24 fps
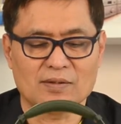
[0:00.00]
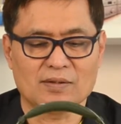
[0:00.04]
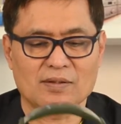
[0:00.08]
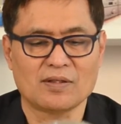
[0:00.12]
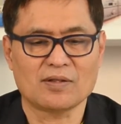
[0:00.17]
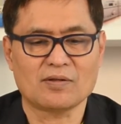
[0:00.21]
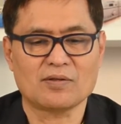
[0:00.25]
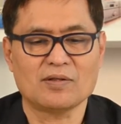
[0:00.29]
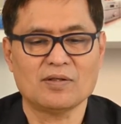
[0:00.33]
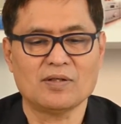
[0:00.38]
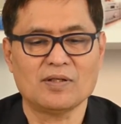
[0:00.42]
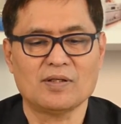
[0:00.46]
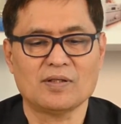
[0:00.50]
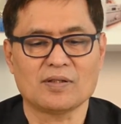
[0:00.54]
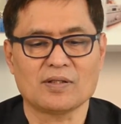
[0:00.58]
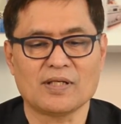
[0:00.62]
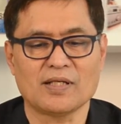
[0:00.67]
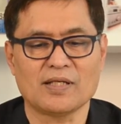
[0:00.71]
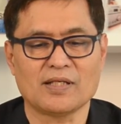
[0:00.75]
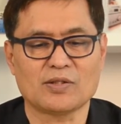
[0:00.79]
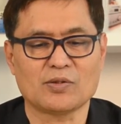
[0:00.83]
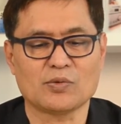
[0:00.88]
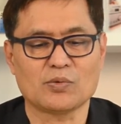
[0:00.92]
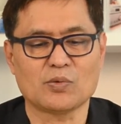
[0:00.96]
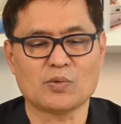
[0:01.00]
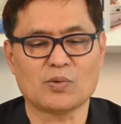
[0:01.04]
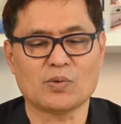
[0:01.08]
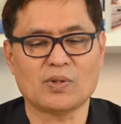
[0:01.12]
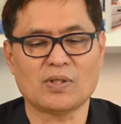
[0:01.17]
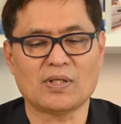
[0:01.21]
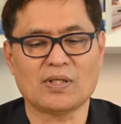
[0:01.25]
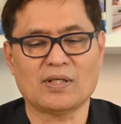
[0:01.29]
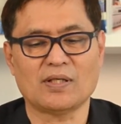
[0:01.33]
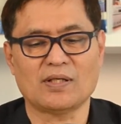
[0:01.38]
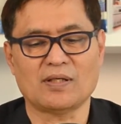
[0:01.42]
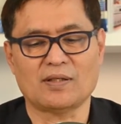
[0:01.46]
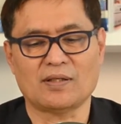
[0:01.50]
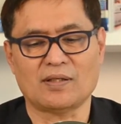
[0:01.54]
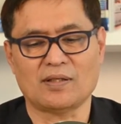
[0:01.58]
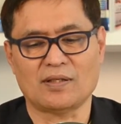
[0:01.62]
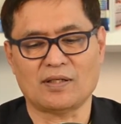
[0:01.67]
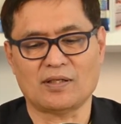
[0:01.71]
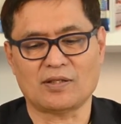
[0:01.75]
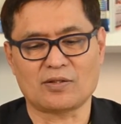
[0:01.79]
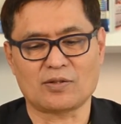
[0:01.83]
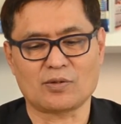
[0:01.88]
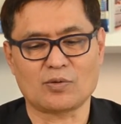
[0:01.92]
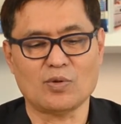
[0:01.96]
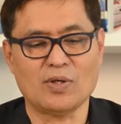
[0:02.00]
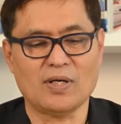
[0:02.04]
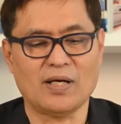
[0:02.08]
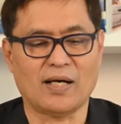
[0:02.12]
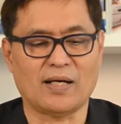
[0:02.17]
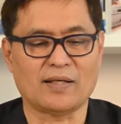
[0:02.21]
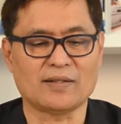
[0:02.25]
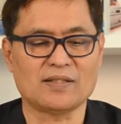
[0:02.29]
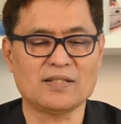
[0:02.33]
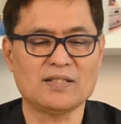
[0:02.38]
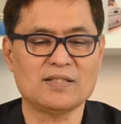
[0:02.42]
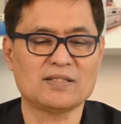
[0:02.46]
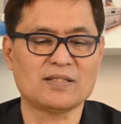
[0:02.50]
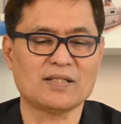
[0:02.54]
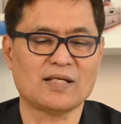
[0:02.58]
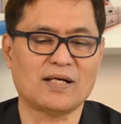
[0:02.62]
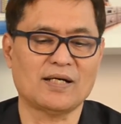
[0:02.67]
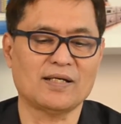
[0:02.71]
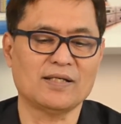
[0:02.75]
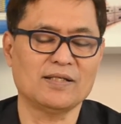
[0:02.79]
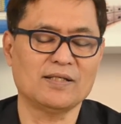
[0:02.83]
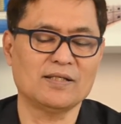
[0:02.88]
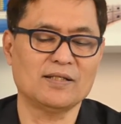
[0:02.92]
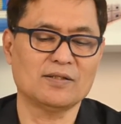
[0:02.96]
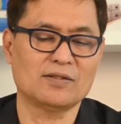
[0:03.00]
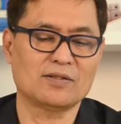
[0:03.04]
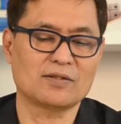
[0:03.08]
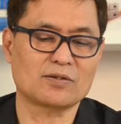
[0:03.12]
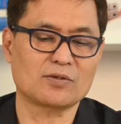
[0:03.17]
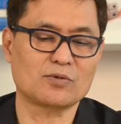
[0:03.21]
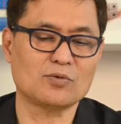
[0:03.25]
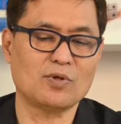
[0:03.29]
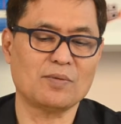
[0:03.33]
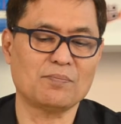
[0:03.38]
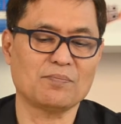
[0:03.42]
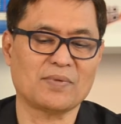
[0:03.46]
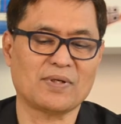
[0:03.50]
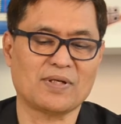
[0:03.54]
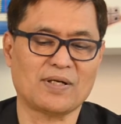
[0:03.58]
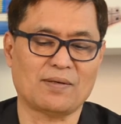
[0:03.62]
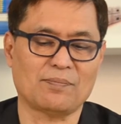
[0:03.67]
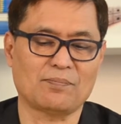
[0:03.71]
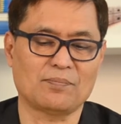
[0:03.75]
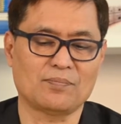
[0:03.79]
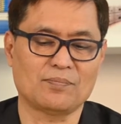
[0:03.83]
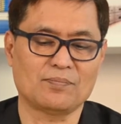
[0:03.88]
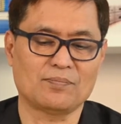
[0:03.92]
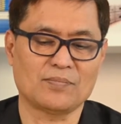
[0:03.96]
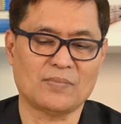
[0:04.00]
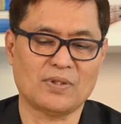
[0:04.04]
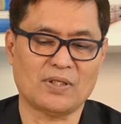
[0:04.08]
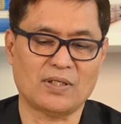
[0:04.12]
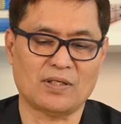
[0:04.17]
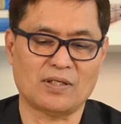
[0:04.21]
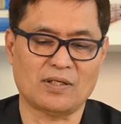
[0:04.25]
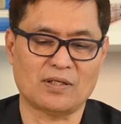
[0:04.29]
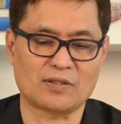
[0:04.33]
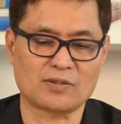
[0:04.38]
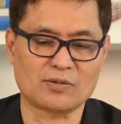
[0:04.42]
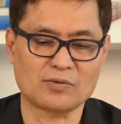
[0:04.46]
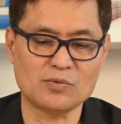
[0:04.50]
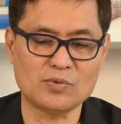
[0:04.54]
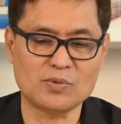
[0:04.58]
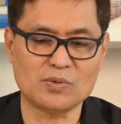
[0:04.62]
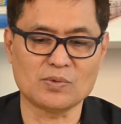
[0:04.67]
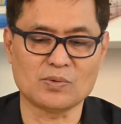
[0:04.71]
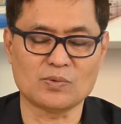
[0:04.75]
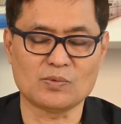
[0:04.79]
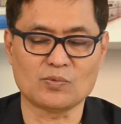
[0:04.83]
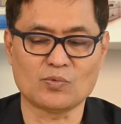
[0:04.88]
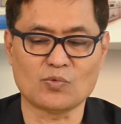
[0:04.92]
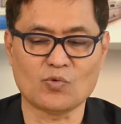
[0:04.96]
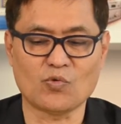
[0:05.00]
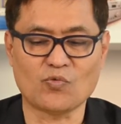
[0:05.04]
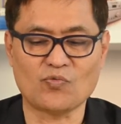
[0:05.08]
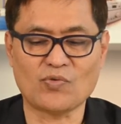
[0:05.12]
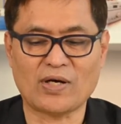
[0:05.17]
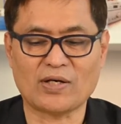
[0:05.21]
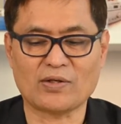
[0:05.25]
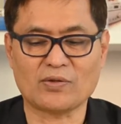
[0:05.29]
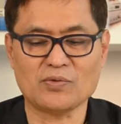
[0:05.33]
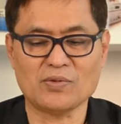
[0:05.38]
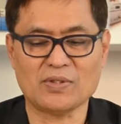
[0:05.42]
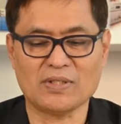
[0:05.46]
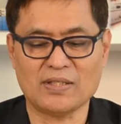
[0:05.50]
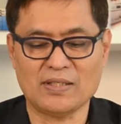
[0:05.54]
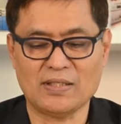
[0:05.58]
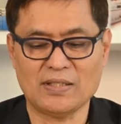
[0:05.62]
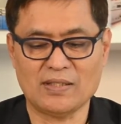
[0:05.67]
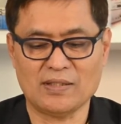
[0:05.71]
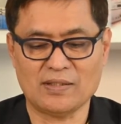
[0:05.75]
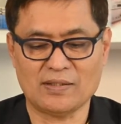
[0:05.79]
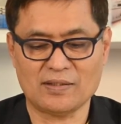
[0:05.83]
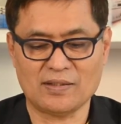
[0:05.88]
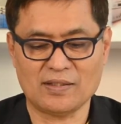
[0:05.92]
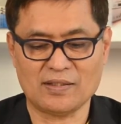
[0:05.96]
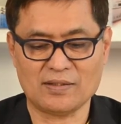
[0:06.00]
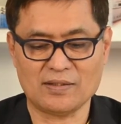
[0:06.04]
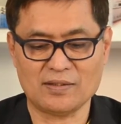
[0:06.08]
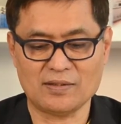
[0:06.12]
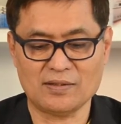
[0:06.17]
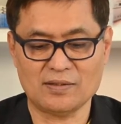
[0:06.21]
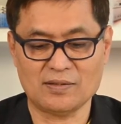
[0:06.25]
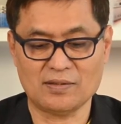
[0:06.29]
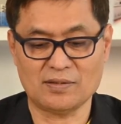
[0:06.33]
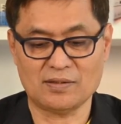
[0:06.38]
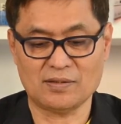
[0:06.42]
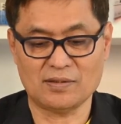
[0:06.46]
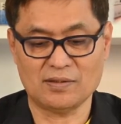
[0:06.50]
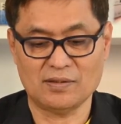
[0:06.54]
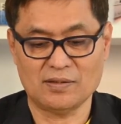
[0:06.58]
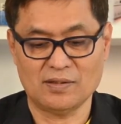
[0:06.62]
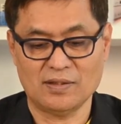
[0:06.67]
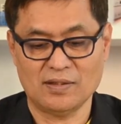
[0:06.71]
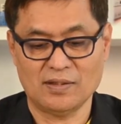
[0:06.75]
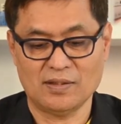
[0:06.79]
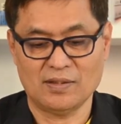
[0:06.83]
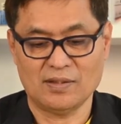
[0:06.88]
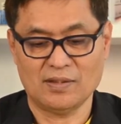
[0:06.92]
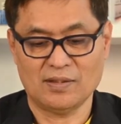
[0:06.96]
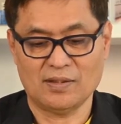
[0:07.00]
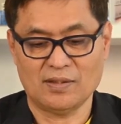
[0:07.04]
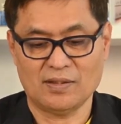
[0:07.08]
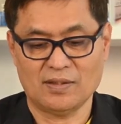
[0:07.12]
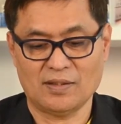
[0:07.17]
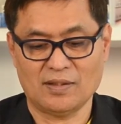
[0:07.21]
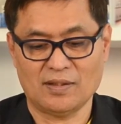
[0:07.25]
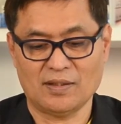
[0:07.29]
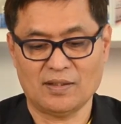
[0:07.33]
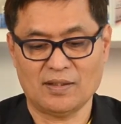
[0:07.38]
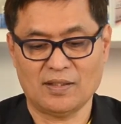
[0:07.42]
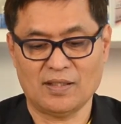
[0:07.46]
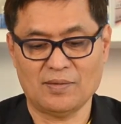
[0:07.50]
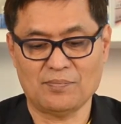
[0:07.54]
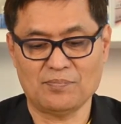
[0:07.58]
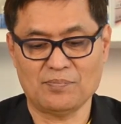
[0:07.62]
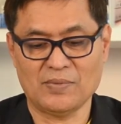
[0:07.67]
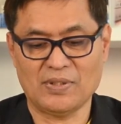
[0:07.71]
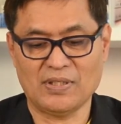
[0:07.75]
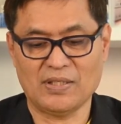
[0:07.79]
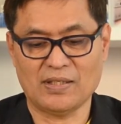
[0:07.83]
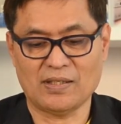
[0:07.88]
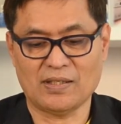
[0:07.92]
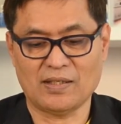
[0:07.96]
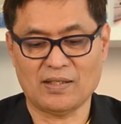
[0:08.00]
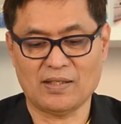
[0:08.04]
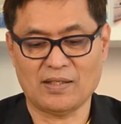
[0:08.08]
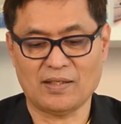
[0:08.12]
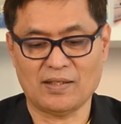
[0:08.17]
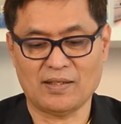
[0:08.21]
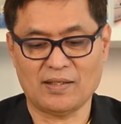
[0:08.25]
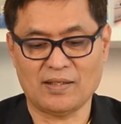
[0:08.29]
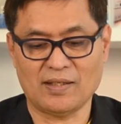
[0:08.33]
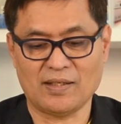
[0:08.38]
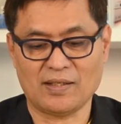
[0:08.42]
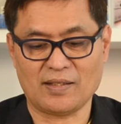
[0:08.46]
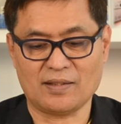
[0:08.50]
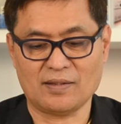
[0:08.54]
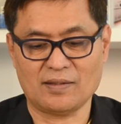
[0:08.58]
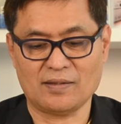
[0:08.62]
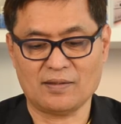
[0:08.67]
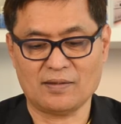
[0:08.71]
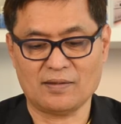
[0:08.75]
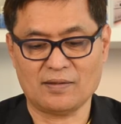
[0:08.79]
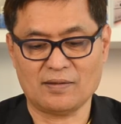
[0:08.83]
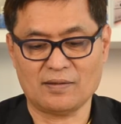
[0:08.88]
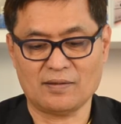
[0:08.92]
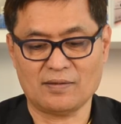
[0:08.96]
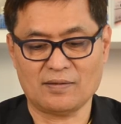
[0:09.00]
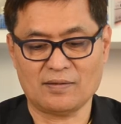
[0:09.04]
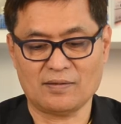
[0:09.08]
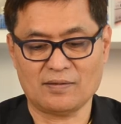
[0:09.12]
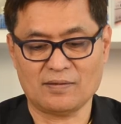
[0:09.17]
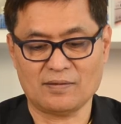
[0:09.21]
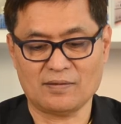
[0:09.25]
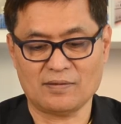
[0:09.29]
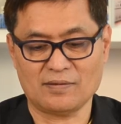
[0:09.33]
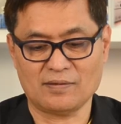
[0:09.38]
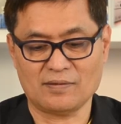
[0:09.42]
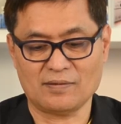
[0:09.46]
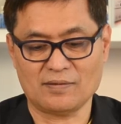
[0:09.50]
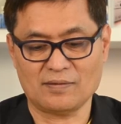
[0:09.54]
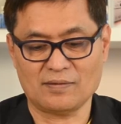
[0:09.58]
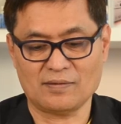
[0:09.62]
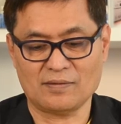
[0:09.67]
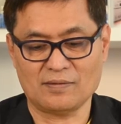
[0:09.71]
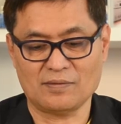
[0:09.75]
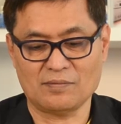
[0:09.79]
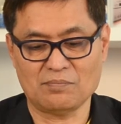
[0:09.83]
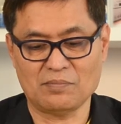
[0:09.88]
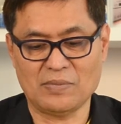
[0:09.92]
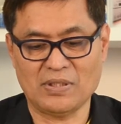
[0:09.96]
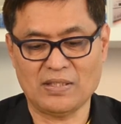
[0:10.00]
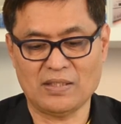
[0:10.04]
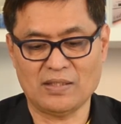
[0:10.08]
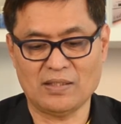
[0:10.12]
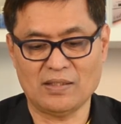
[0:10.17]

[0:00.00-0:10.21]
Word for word: แล้วก็ในตัวโลหะที่ใช้ร่วมกับรุ่นหูฟังรุ่นนี้ นั่นก็คือ MDRX B